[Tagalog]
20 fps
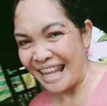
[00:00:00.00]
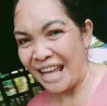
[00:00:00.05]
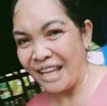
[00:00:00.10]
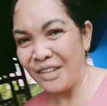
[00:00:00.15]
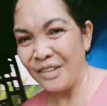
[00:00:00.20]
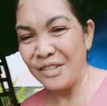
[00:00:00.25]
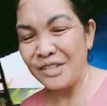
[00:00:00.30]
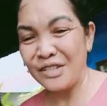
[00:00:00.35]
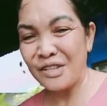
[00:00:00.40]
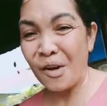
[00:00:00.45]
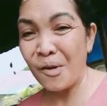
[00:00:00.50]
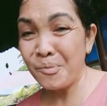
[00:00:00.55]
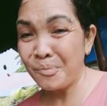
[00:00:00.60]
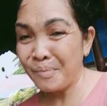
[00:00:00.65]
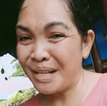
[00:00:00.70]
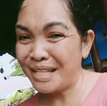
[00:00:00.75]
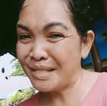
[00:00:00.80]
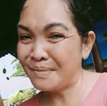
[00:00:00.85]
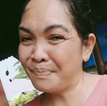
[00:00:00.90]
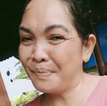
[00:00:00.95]
Thank you so
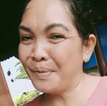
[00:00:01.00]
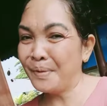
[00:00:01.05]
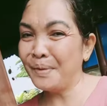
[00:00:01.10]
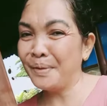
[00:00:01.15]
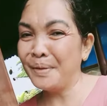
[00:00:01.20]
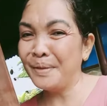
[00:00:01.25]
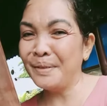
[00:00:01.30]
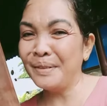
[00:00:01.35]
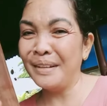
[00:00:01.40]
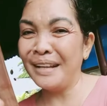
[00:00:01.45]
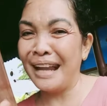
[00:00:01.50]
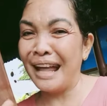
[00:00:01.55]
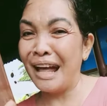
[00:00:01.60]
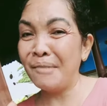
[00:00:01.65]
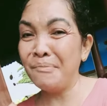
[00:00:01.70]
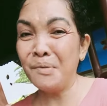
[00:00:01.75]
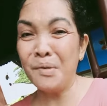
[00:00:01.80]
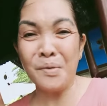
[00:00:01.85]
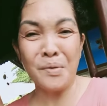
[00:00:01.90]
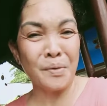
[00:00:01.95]
much po.
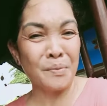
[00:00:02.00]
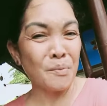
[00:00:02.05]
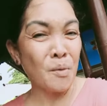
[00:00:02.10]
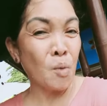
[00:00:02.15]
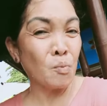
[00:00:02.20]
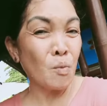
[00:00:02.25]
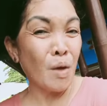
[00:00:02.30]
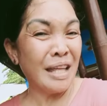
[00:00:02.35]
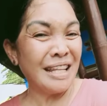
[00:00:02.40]
Love you.